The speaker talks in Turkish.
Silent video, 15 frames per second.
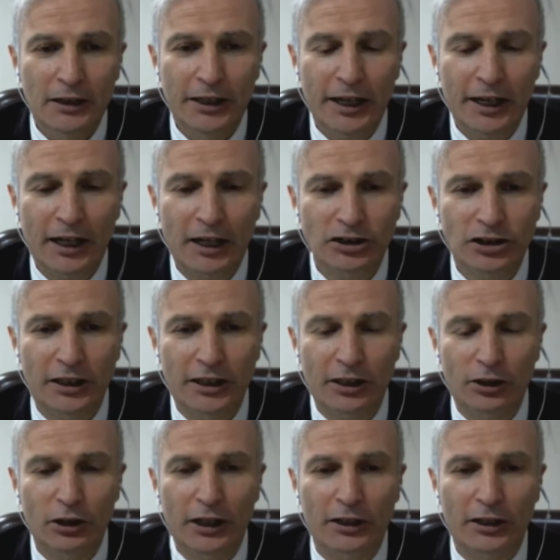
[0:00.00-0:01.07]
Diğer aşılara
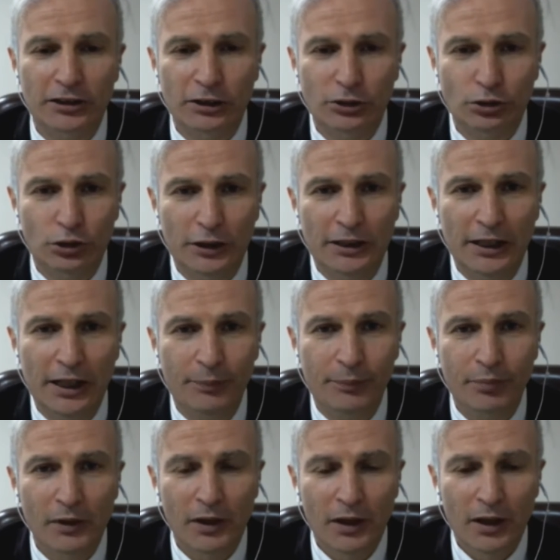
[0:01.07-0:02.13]
göre kısa
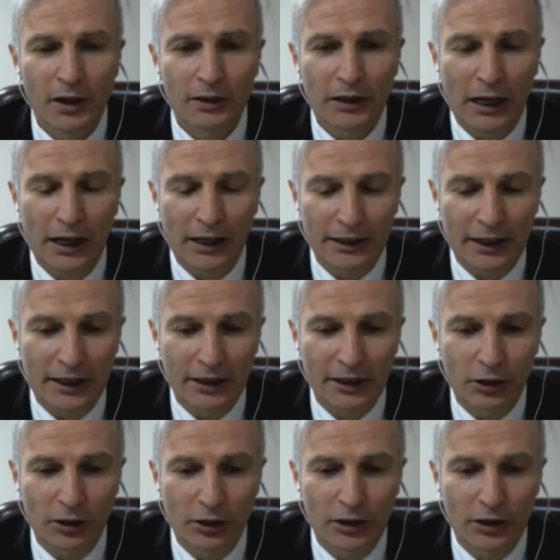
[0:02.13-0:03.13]
sürede daha yani e,